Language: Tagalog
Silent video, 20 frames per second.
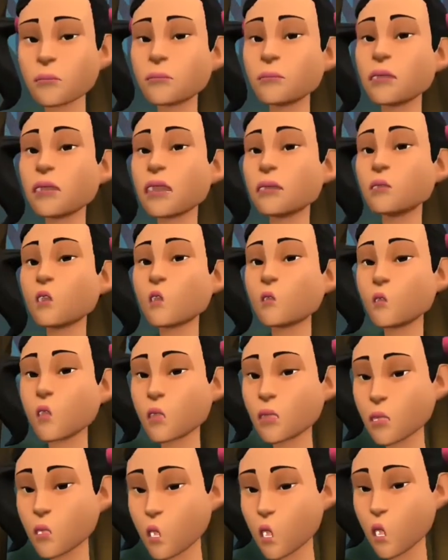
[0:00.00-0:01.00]

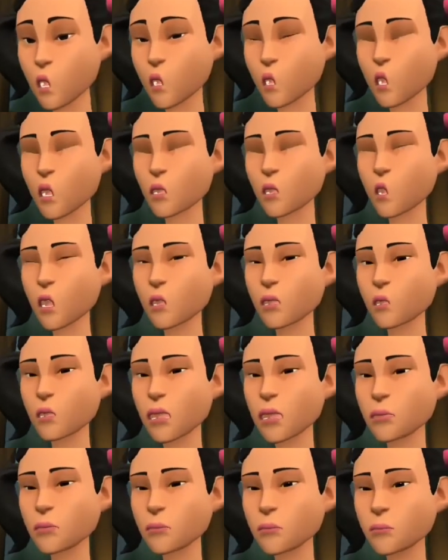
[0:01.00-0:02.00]
Malusog na
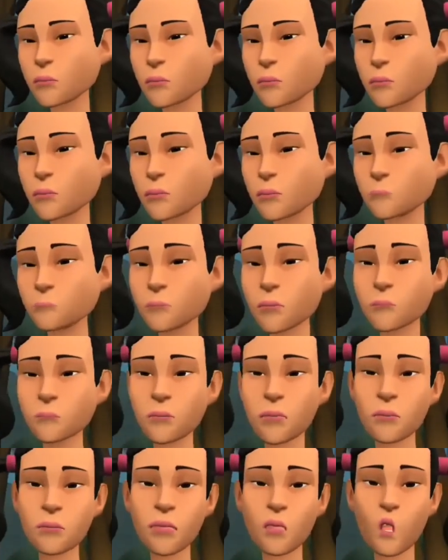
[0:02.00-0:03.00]
puno at
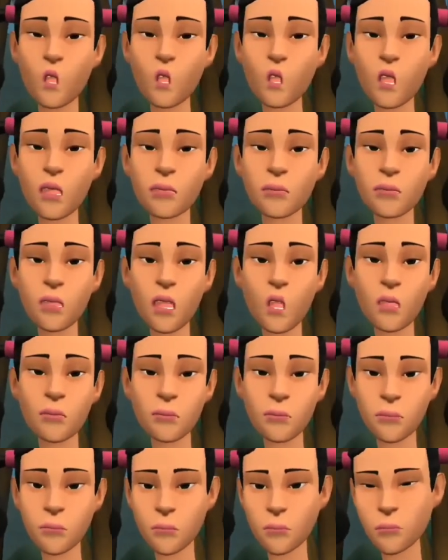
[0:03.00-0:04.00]

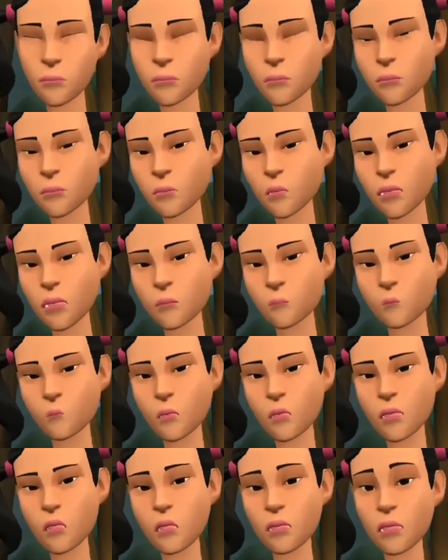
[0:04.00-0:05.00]
napakataas at
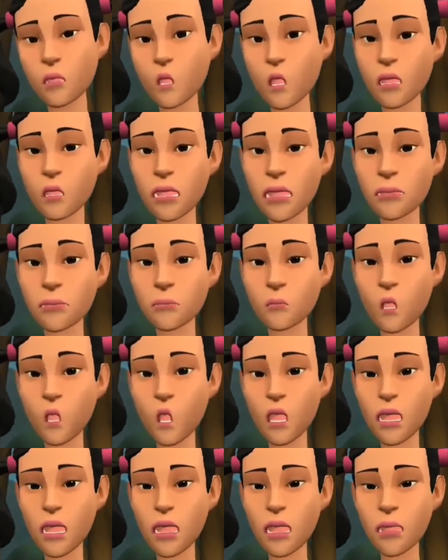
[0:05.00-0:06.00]
malaking
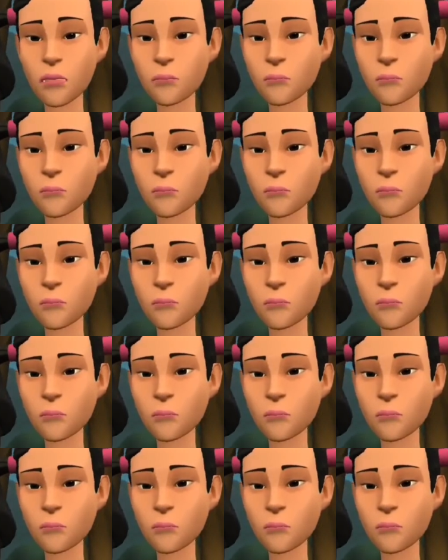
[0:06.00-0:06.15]
malaki.